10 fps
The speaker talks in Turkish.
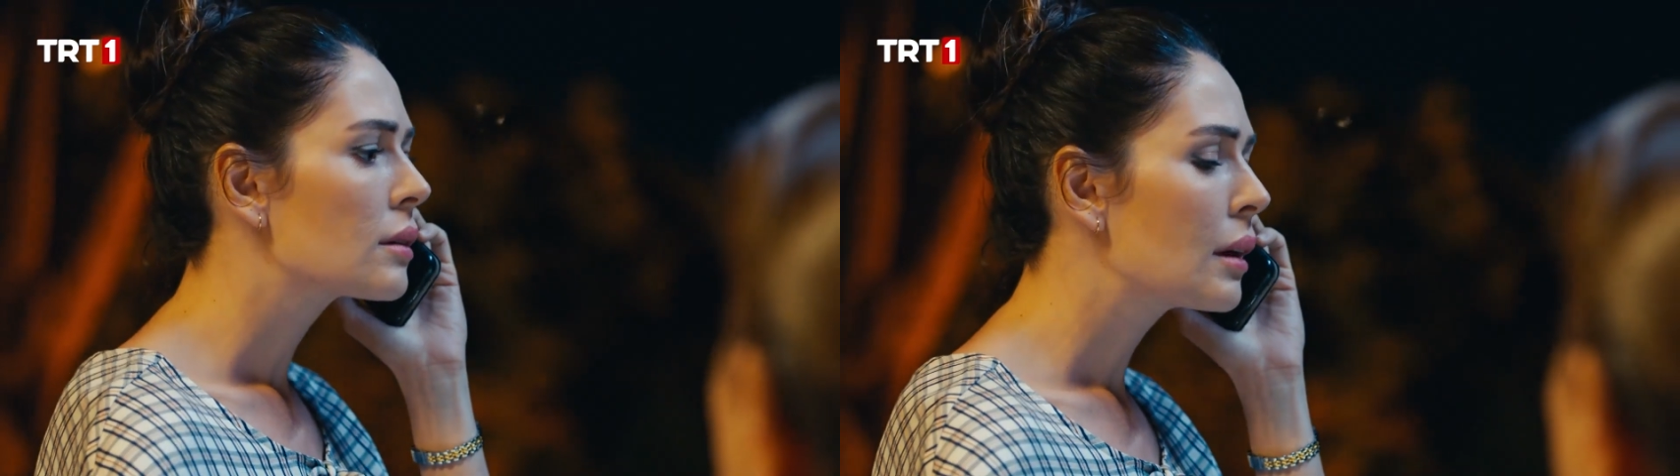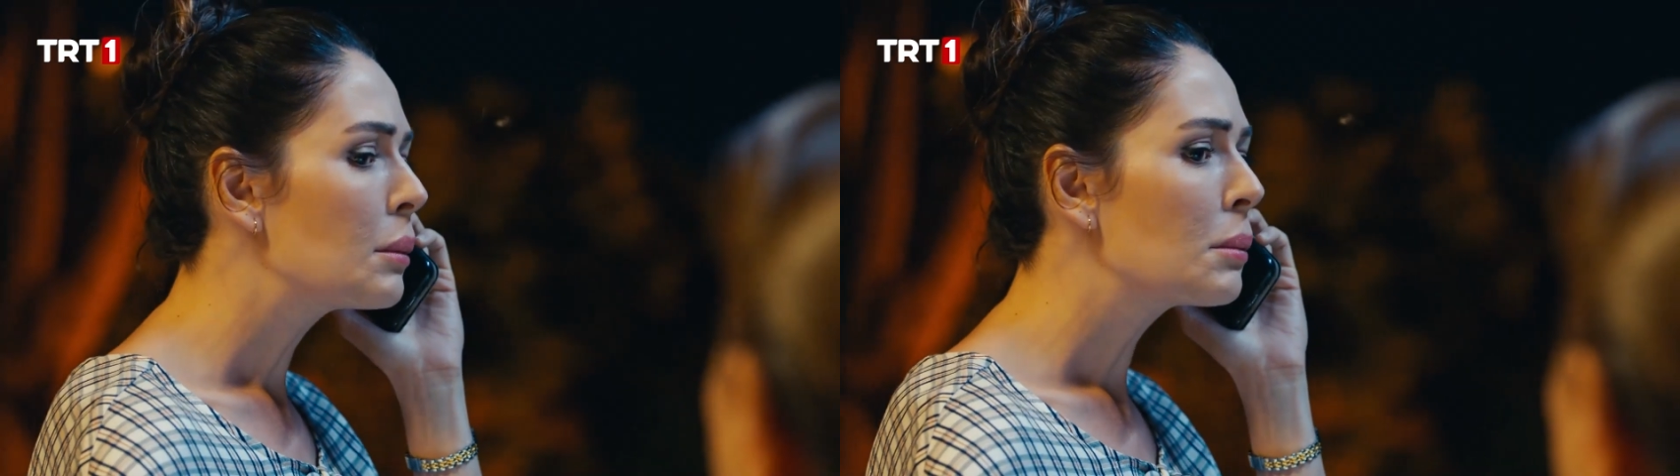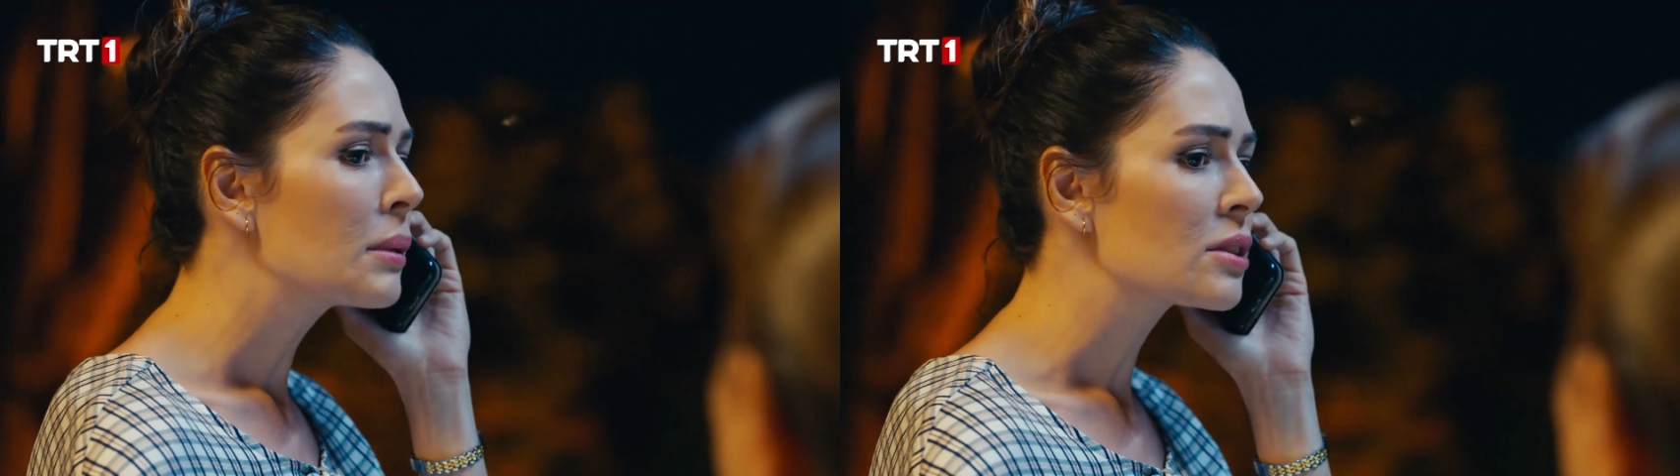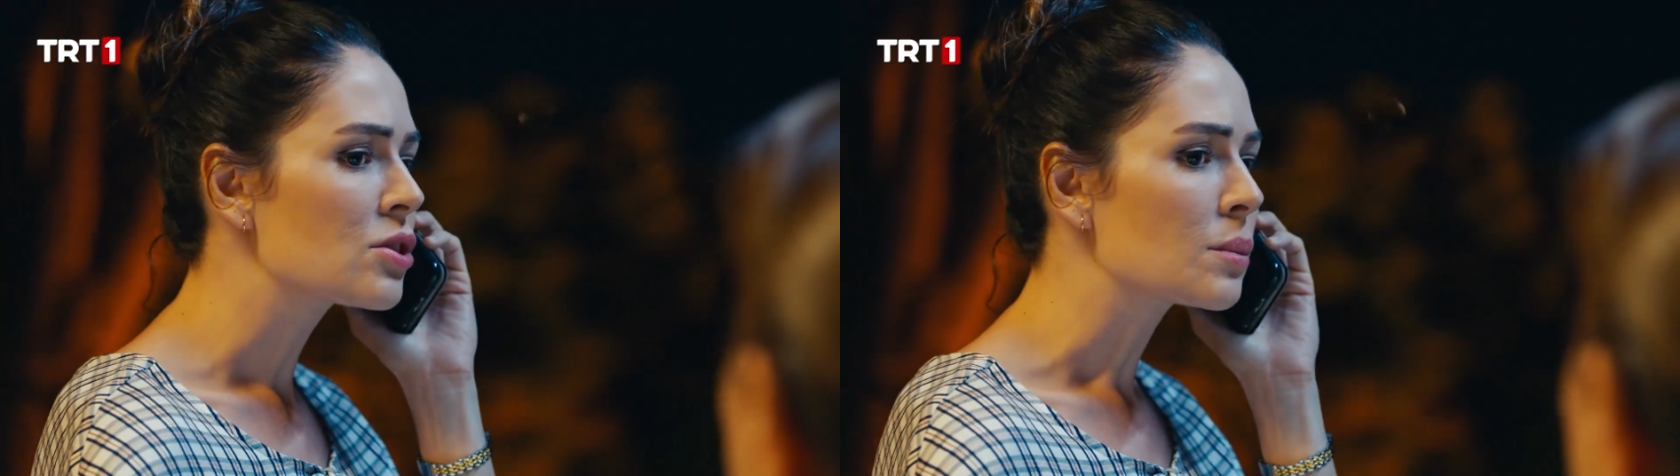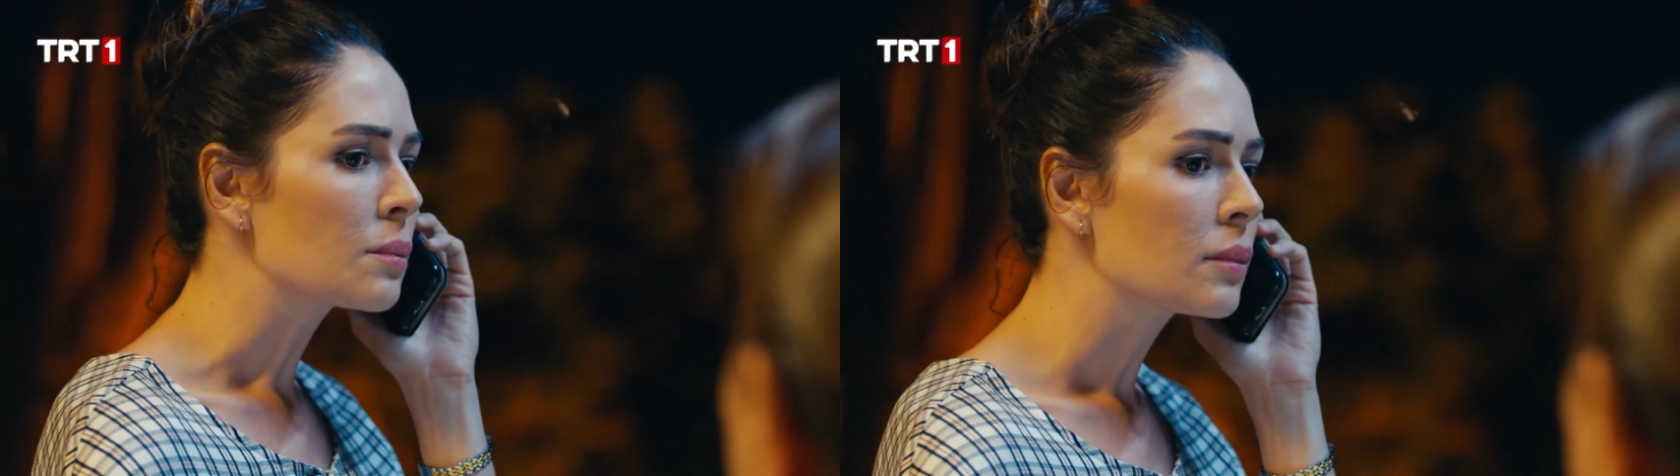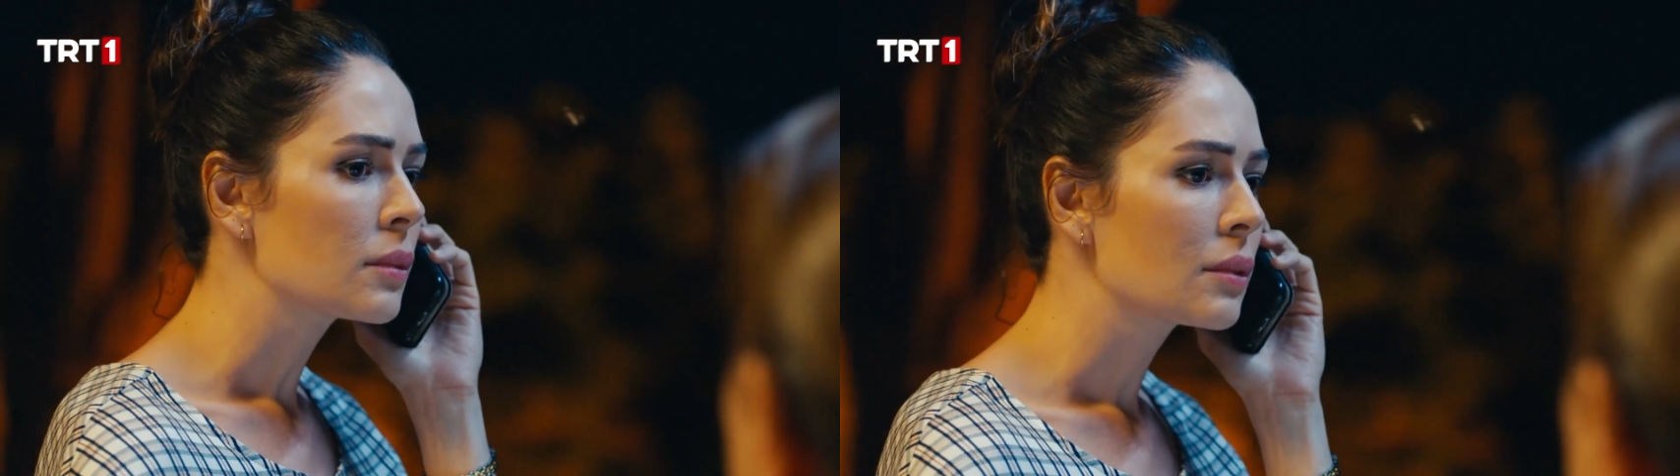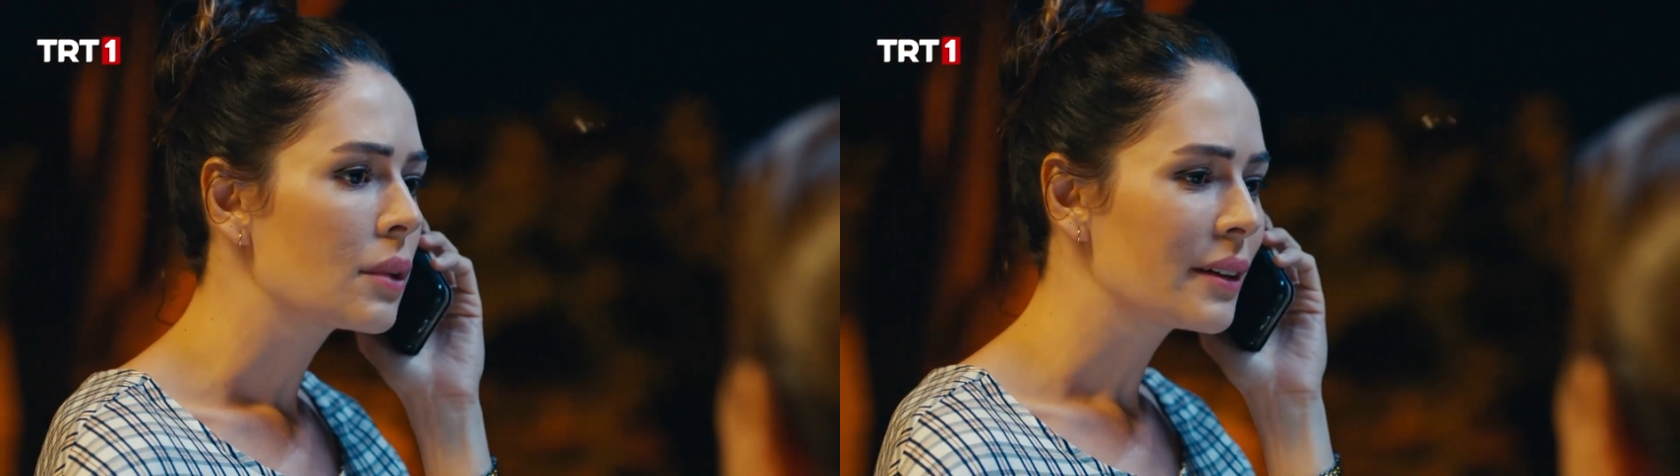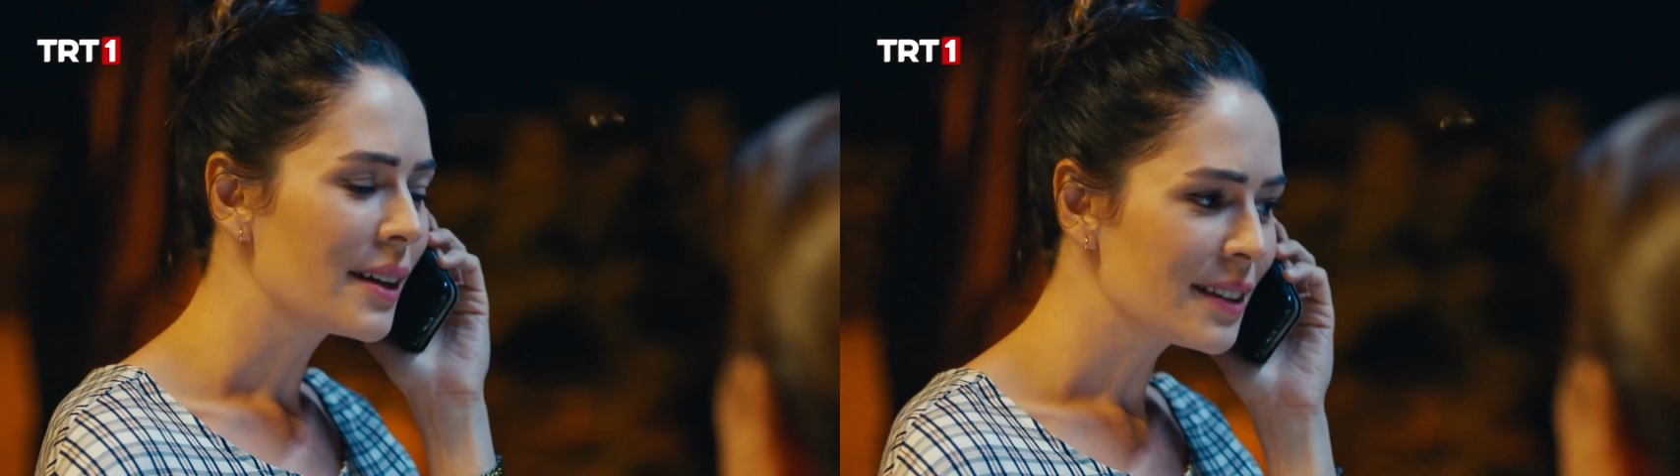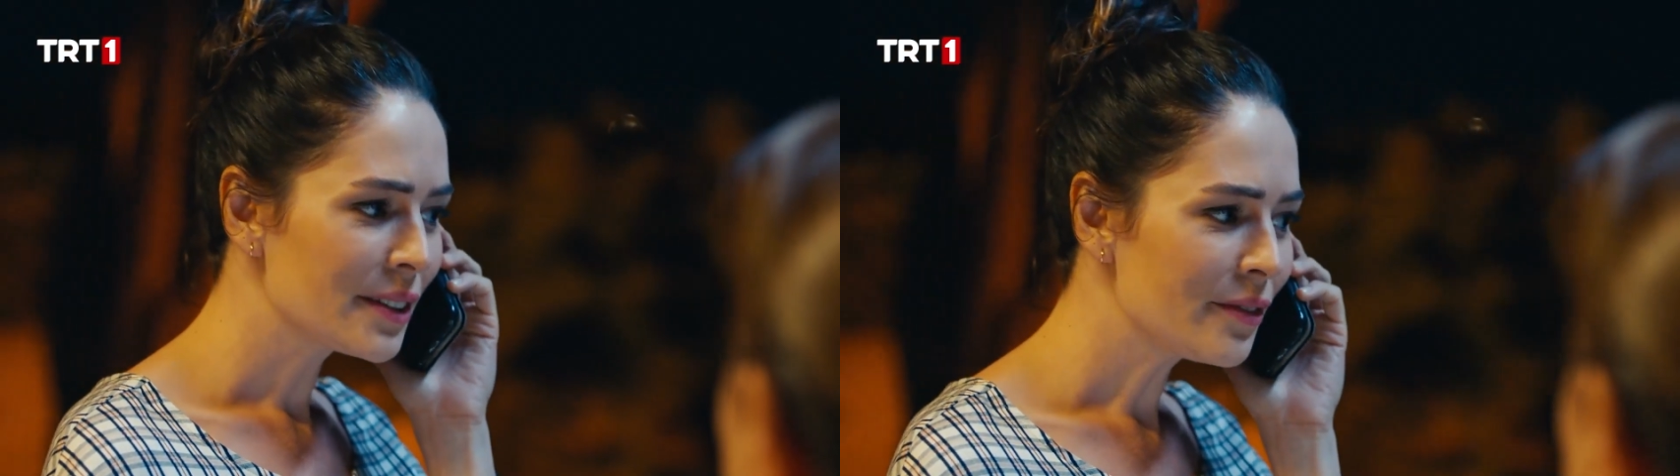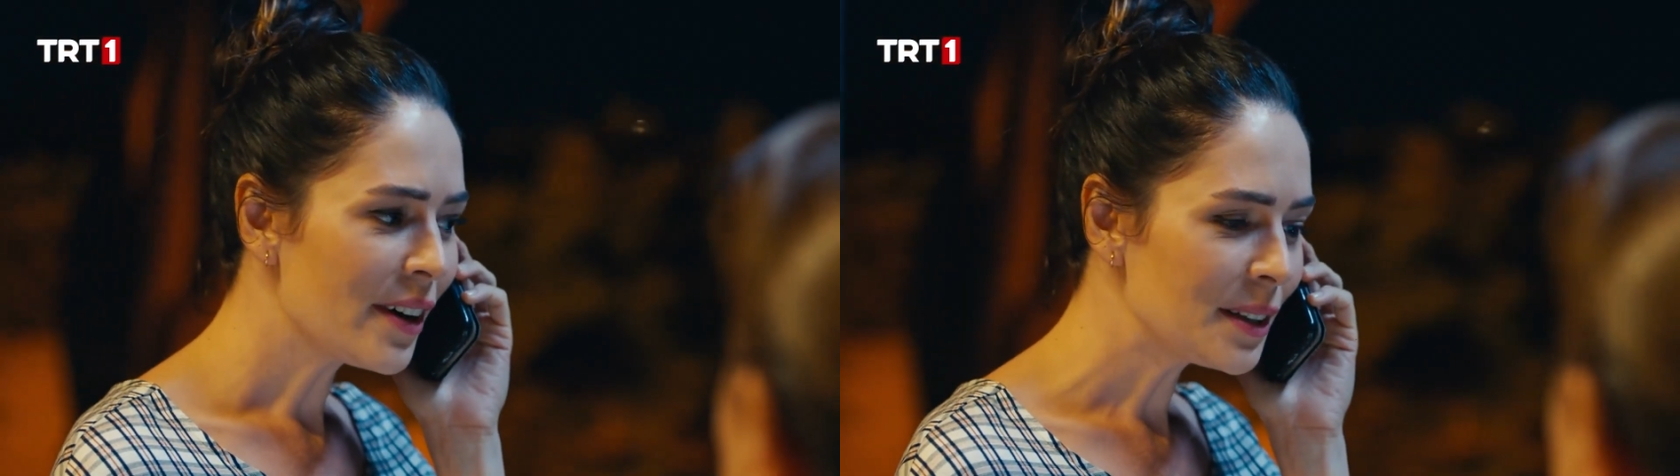Tamam halacığım.
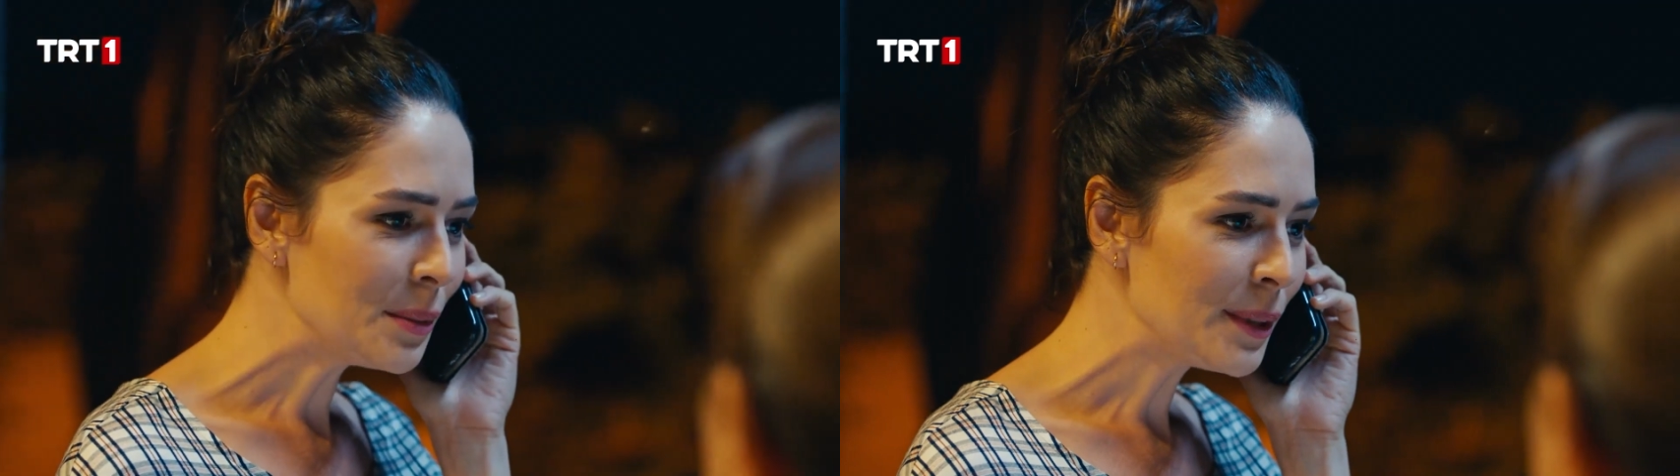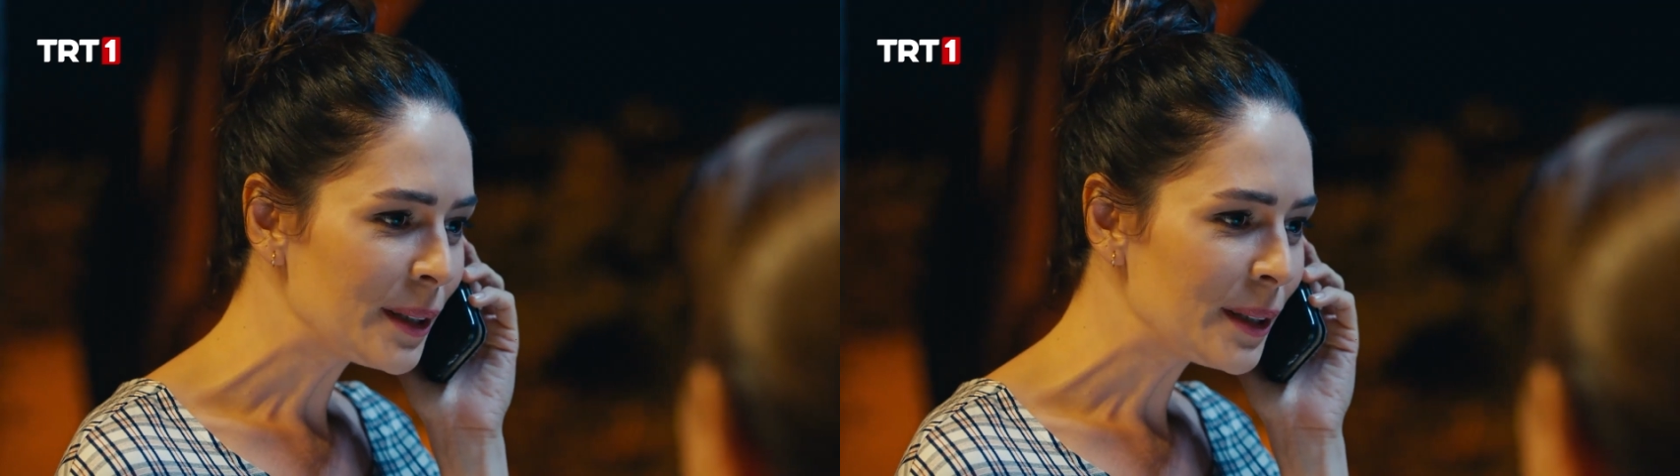Anahtarım var değil